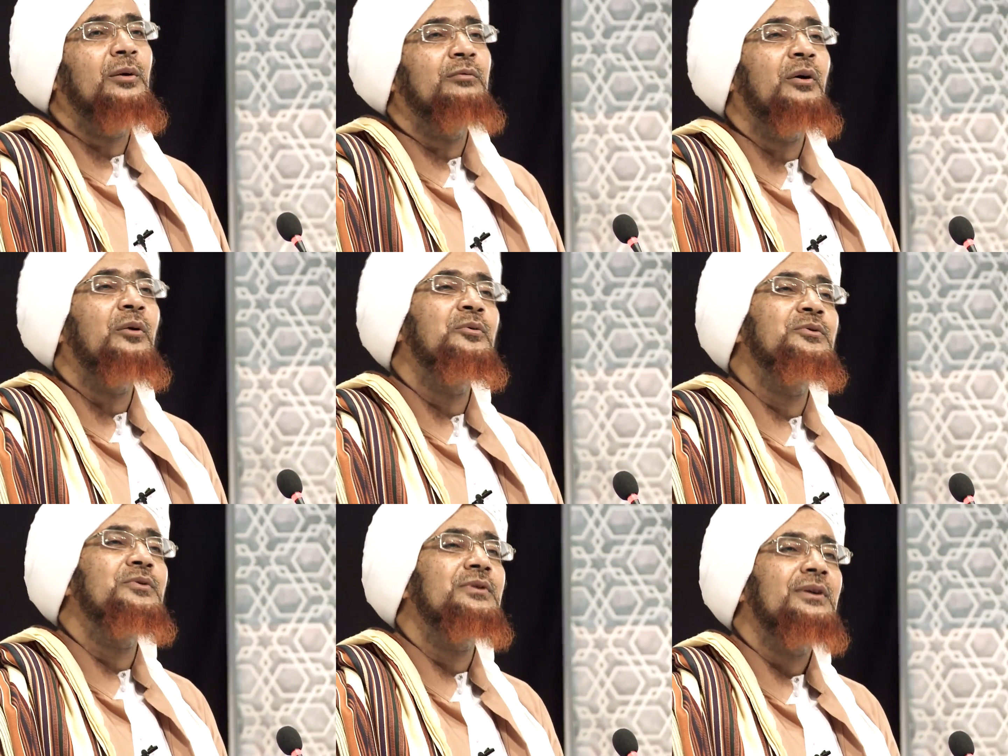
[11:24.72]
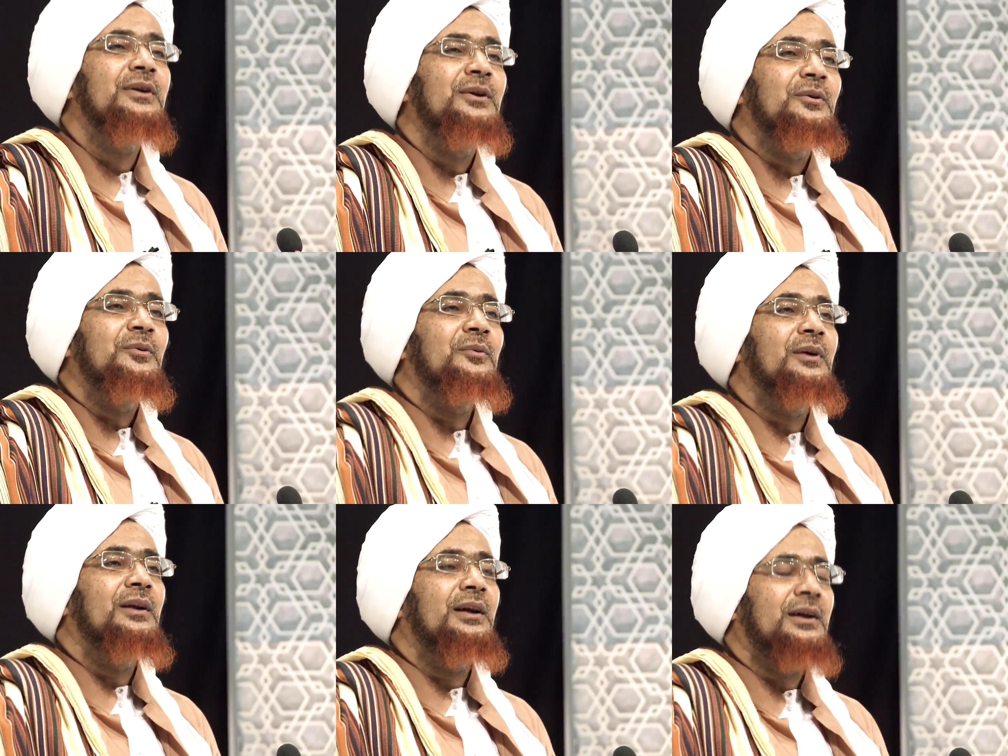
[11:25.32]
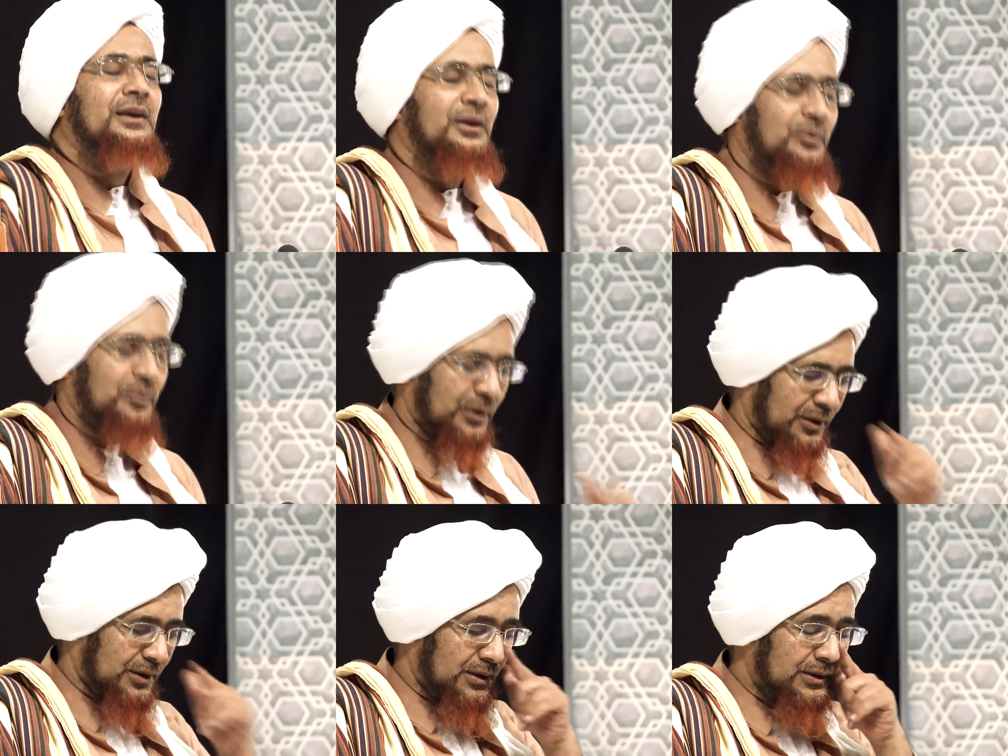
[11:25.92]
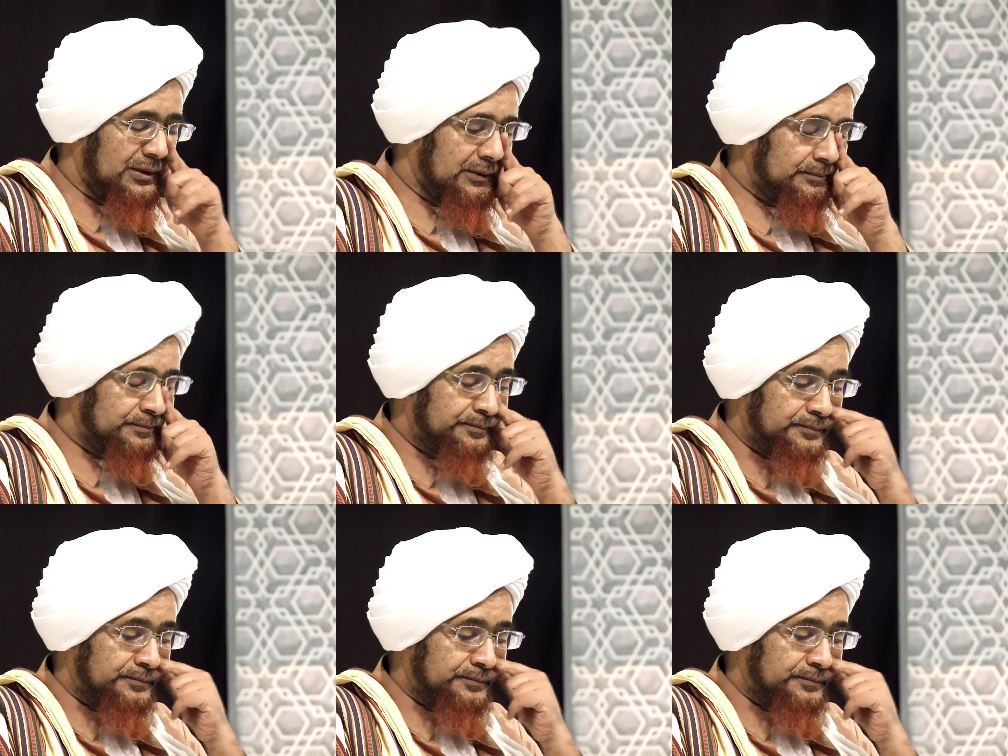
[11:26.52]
الفوز ولكن والله